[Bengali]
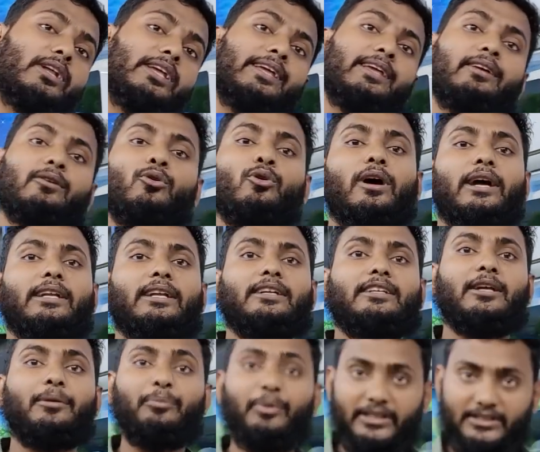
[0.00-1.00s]
করে ও একটা
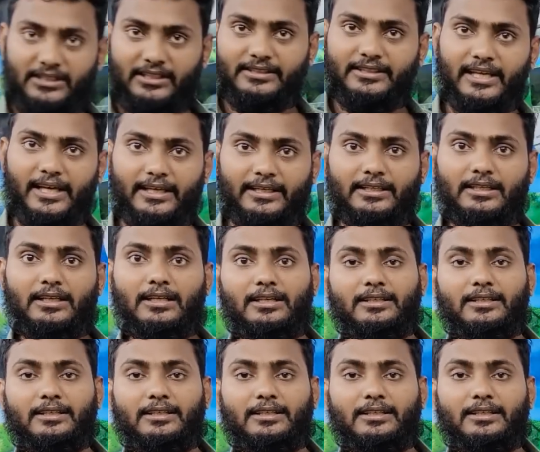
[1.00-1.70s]
টেম্পারেচার দেয় আচ্ছা,